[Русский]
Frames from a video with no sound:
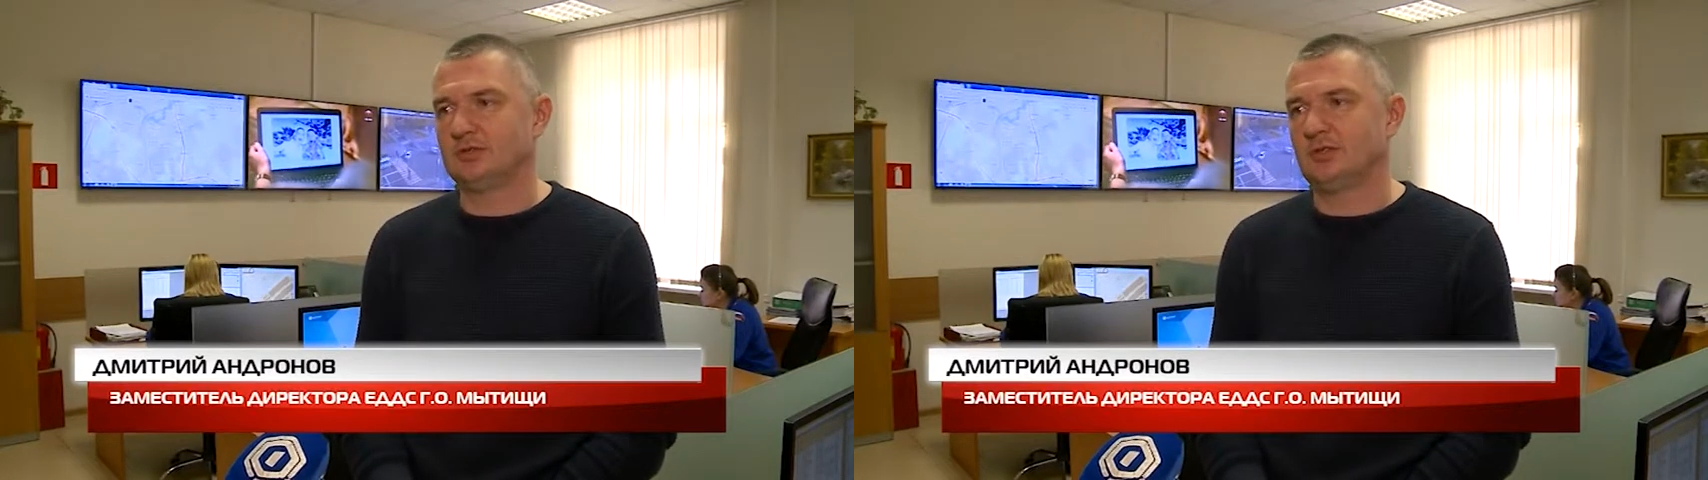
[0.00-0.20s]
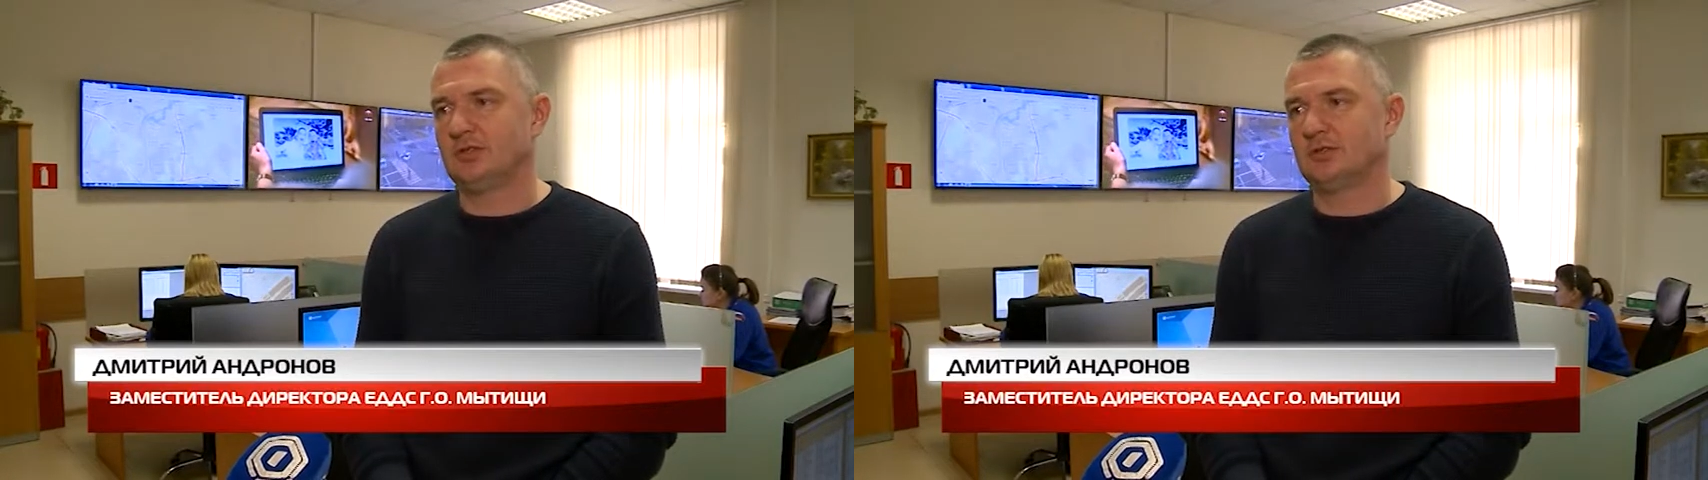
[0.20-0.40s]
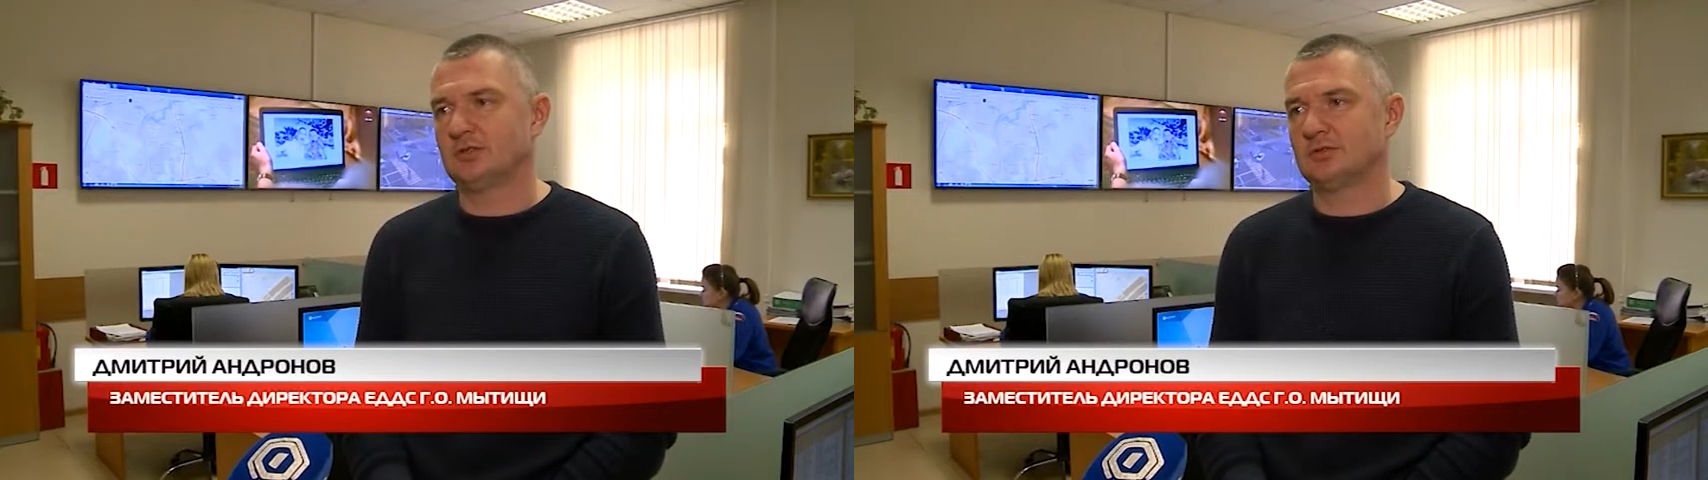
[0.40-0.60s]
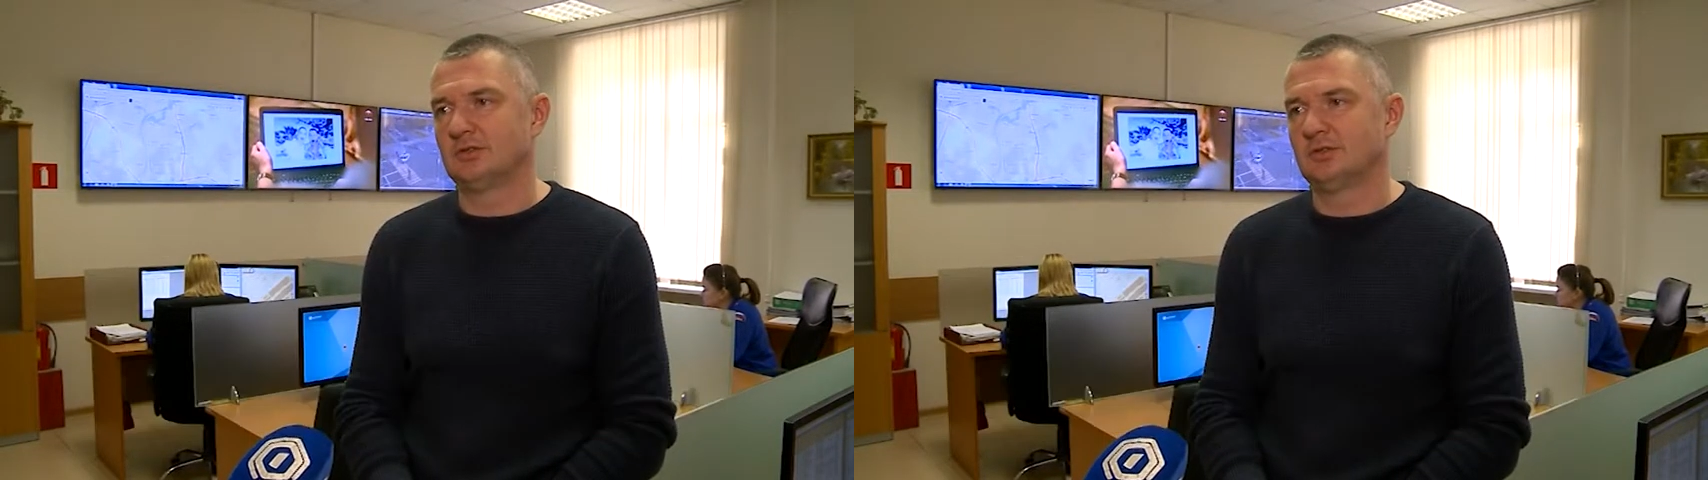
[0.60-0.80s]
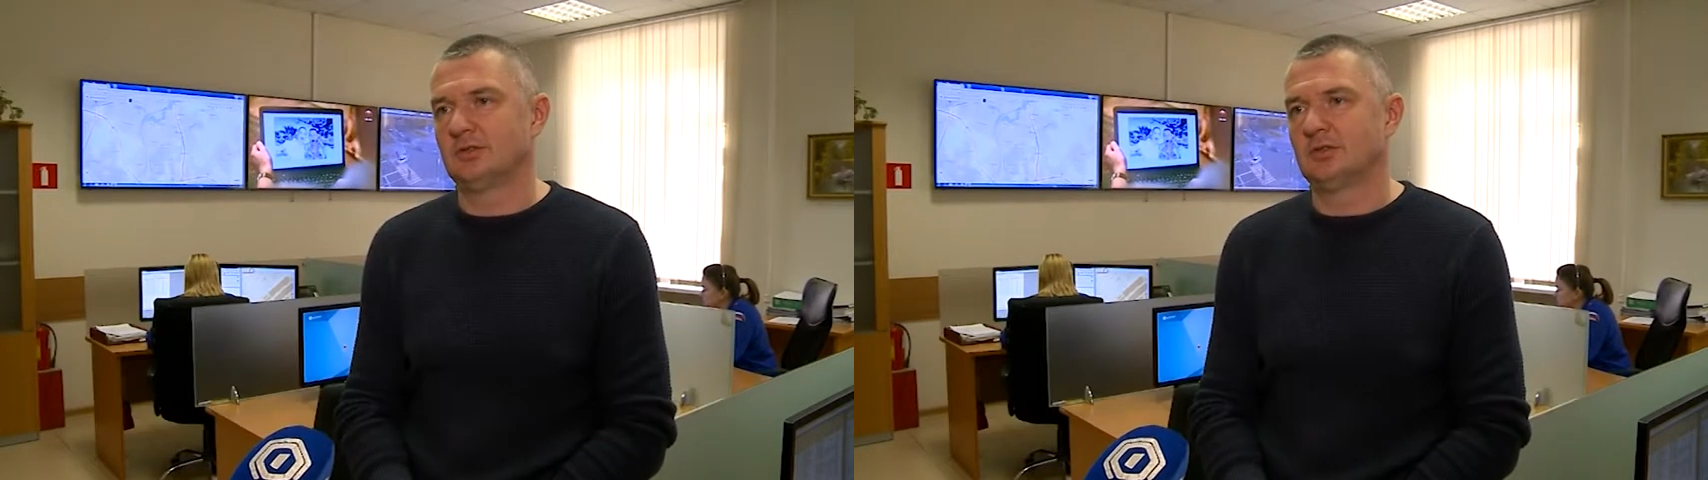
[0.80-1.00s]
среде,
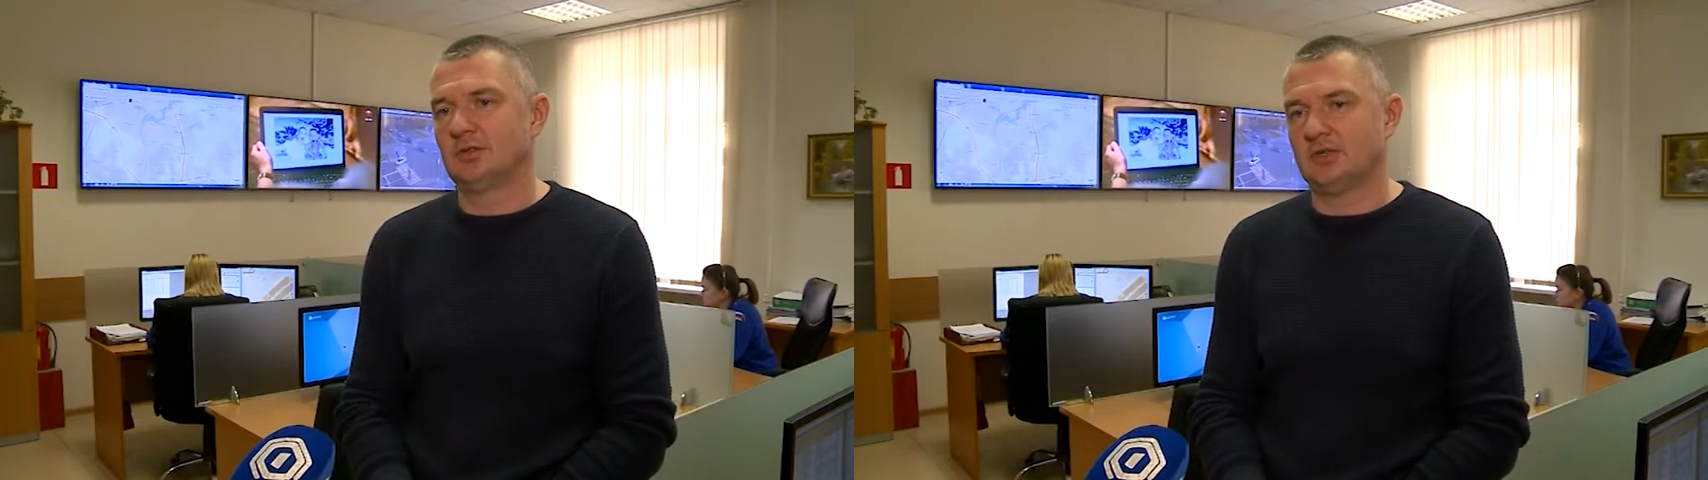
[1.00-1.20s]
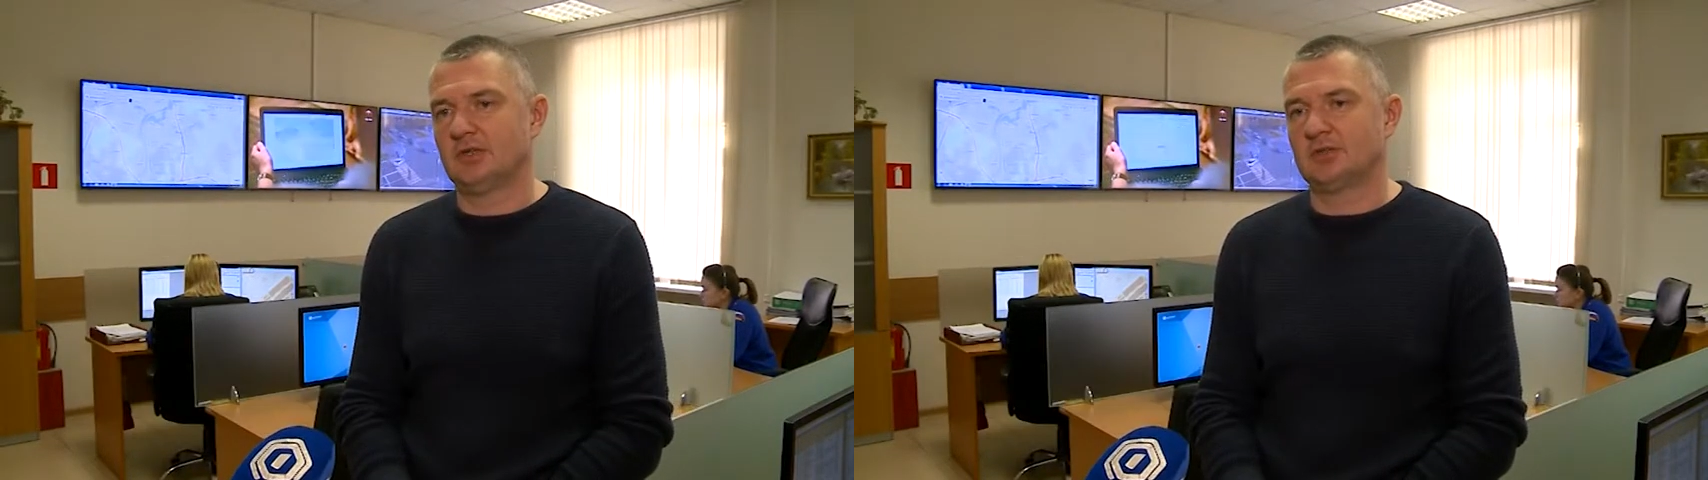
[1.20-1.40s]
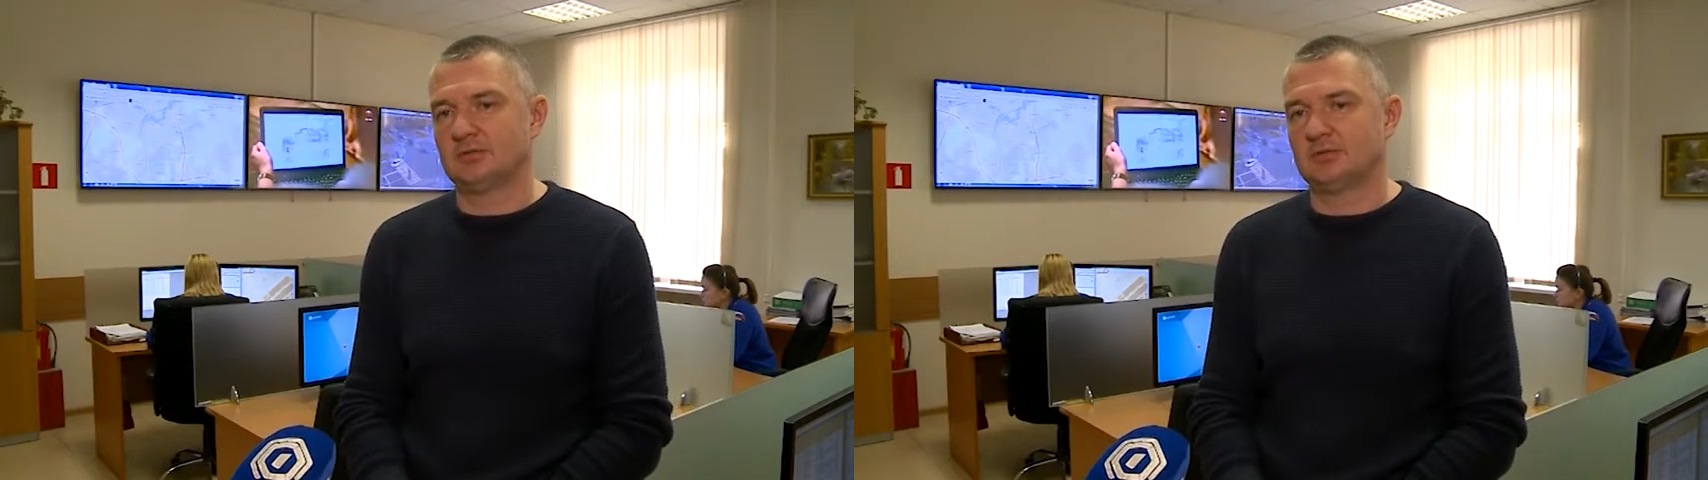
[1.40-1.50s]
как